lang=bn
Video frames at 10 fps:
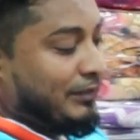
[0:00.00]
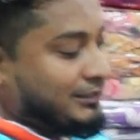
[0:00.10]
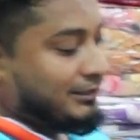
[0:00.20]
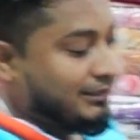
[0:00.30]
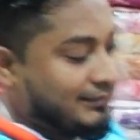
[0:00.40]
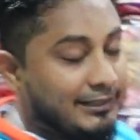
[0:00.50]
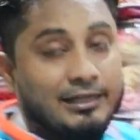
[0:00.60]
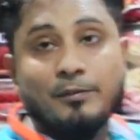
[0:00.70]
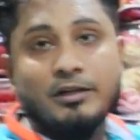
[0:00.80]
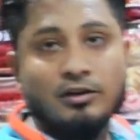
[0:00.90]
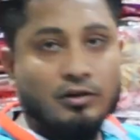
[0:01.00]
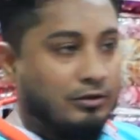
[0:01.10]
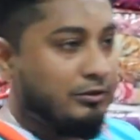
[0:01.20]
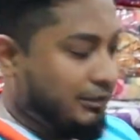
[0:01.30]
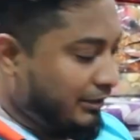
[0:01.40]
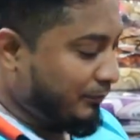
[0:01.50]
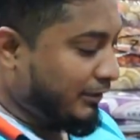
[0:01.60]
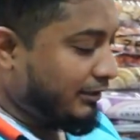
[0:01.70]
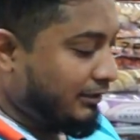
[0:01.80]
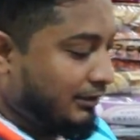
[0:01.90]
পার্ট যেটা সিঙ্গেল পার্টটা করা হচ্ছে
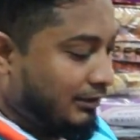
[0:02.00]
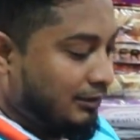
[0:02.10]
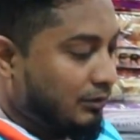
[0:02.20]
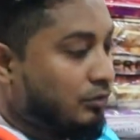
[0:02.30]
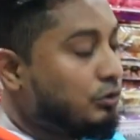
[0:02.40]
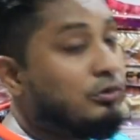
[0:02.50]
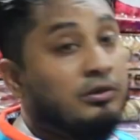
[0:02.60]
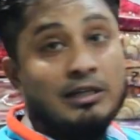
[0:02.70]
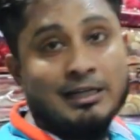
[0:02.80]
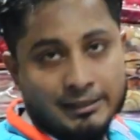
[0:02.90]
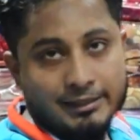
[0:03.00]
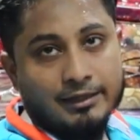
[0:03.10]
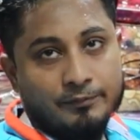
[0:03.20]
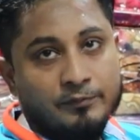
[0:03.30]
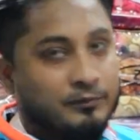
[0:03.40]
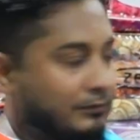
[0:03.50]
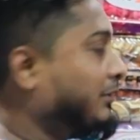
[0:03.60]
আপনার দুশো আশি টাকা অনলি